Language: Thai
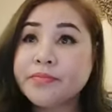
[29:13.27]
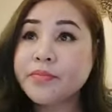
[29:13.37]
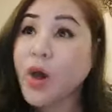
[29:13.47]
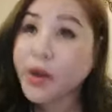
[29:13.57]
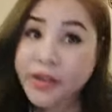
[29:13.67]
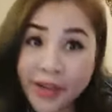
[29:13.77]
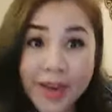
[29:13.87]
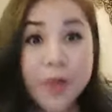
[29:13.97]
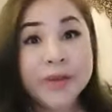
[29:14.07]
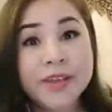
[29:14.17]
คอนเทน
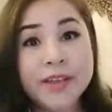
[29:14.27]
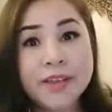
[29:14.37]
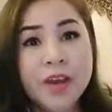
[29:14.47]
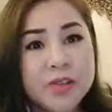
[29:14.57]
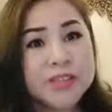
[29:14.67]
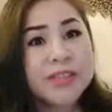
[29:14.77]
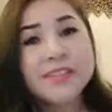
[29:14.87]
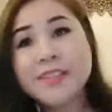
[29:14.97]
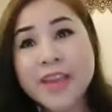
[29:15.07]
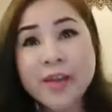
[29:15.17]
ต์เราดี เราซิน
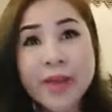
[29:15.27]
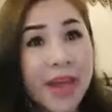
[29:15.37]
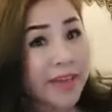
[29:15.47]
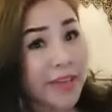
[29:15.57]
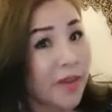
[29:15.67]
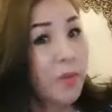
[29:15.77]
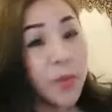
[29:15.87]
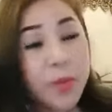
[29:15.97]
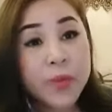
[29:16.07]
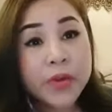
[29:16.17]
เซียเวลาที่เรา
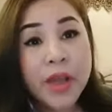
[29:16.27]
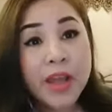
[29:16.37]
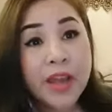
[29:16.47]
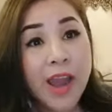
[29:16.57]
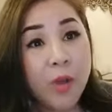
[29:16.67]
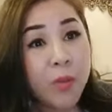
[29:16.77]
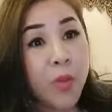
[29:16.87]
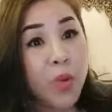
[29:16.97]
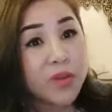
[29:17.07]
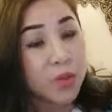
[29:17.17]
พูด เรา
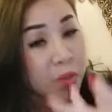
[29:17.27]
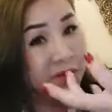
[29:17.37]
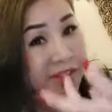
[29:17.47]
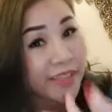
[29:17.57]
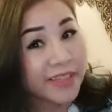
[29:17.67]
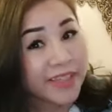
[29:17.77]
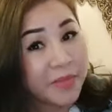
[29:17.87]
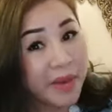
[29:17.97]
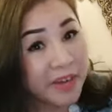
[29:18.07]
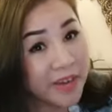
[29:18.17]
พูดทุกสิ่งที่
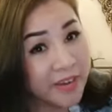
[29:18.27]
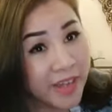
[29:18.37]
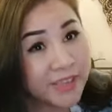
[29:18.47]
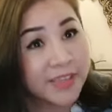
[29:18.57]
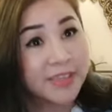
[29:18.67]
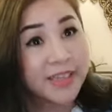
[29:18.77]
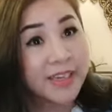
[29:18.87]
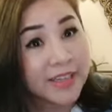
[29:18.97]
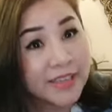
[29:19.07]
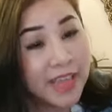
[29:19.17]
เป็นเนื้อจริ
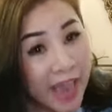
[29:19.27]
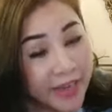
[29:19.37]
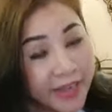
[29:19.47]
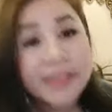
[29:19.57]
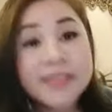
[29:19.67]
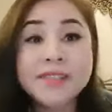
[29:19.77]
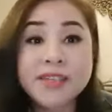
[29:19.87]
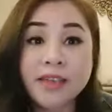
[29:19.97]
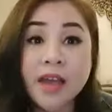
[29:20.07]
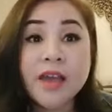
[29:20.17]
งๆ และใช้ได้จ
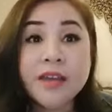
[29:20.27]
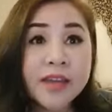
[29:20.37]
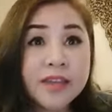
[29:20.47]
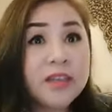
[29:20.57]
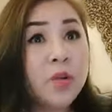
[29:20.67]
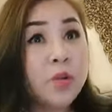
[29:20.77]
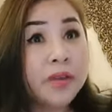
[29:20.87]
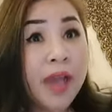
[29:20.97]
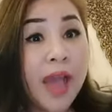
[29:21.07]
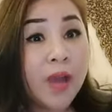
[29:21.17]
ริง ๆ นั่นคือคุณ
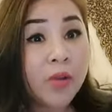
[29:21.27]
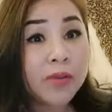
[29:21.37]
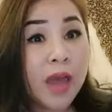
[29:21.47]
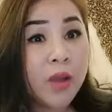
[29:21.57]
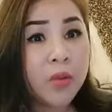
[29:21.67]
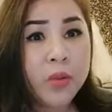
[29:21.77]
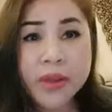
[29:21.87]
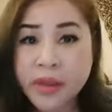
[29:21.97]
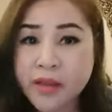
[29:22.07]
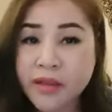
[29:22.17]
ค่าของเรา อุ้ย
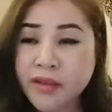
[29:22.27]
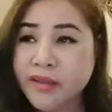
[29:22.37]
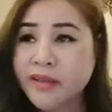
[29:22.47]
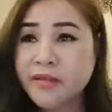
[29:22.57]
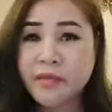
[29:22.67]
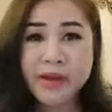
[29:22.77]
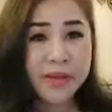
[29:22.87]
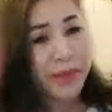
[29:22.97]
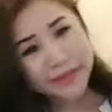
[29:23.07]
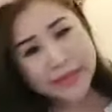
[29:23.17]
วันนี้
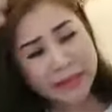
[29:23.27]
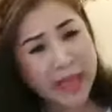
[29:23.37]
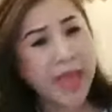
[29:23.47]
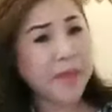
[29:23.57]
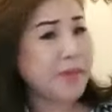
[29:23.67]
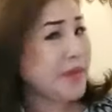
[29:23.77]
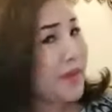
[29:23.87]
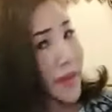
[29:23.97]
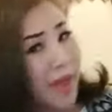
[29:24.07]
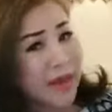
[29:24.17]
ไม่ได้ติดแฮร์พี
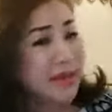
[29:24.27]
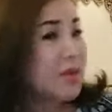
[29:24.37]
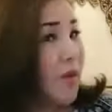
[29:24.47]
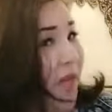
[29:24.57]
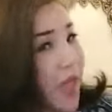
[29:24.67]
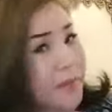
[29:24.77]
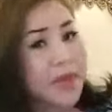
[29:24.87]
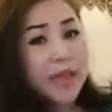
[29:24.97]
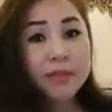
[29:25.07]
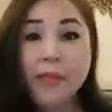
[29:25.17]
ทอะหรือเอาแฮร์
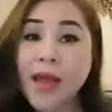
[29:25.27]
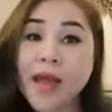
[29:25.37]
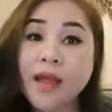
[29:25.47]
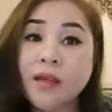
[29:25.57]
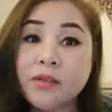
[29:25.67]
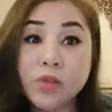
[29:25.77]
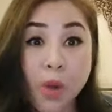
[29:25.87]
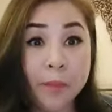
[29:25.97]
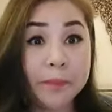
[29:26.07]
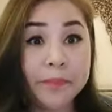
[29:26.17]
พีทมา จ
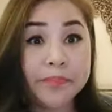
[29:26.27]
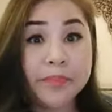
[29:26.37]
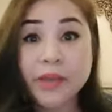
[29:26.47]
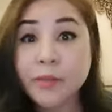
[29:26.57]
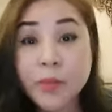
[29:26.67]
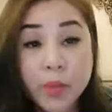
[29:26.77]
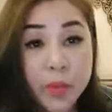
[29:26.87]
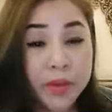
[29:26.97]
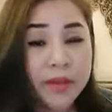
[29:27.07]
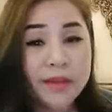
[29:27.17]
บ ไม่ได้พู
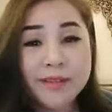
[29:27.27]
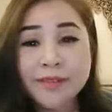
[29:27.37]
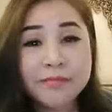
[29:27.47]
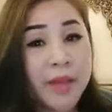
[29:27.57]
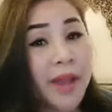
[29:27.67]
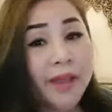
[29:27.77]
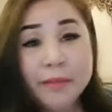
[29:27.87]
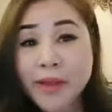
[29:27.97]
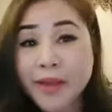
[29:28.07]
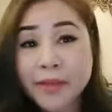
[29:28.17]
ด ไม่
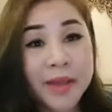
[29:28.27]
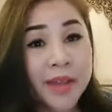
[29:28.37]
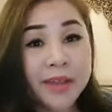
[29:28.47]
ไม่ไม่